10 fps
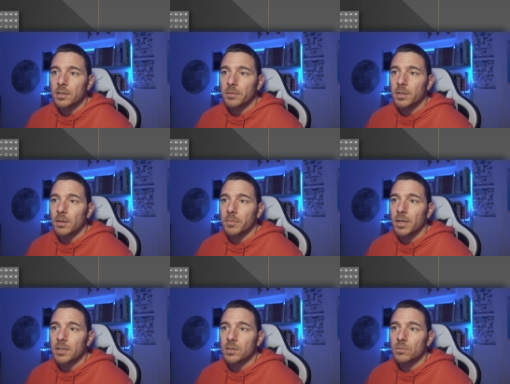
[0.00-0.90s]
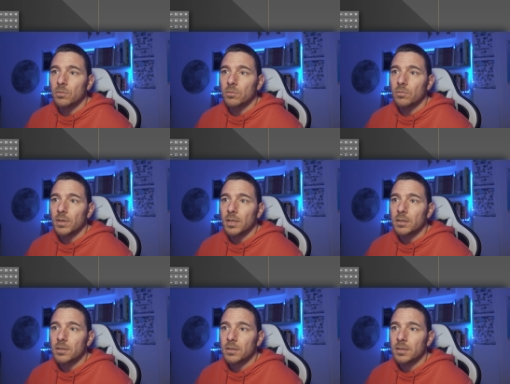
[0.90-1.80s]
se ven también las
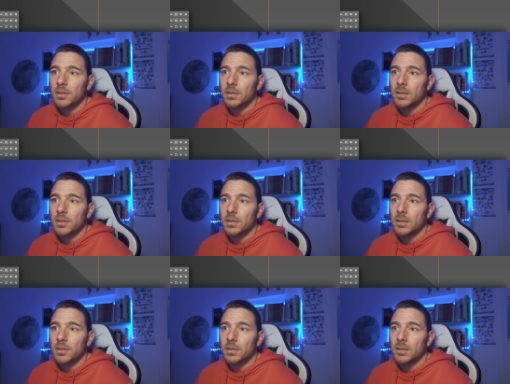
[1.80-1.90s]
estructuras.